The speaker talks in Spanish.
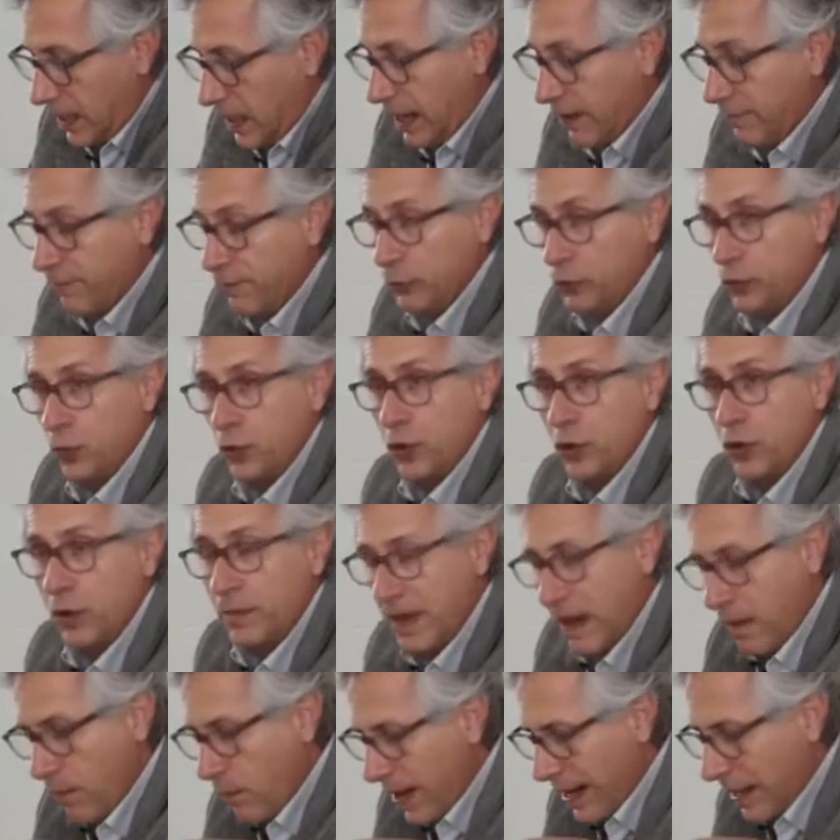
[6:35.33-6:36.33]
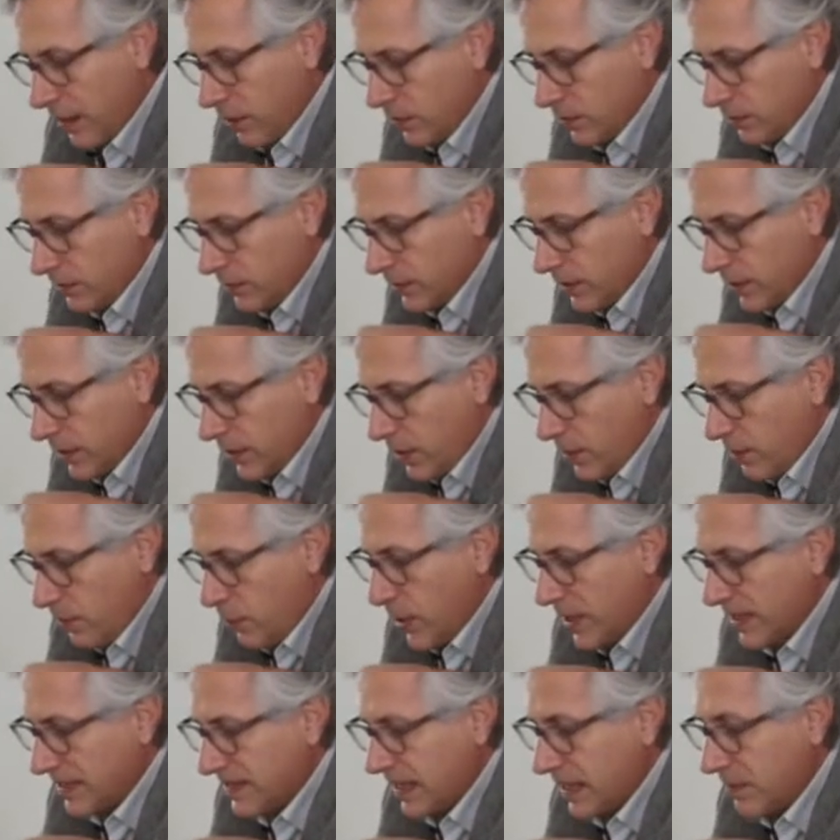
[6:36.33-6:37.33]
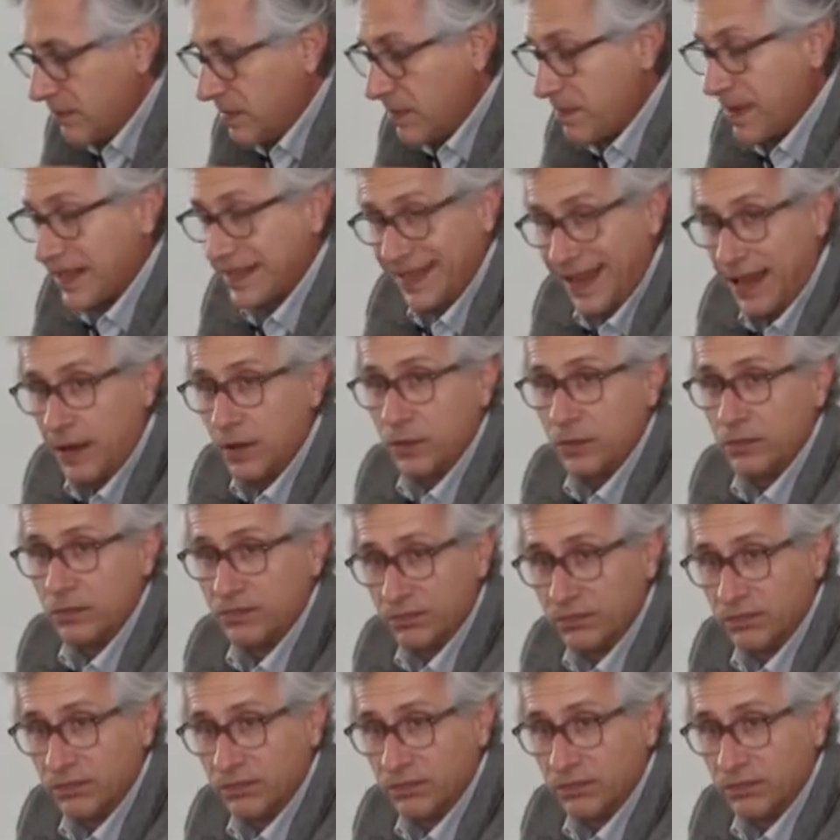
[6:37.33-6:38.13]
El futuro de mi abuelo puede ser mi pasado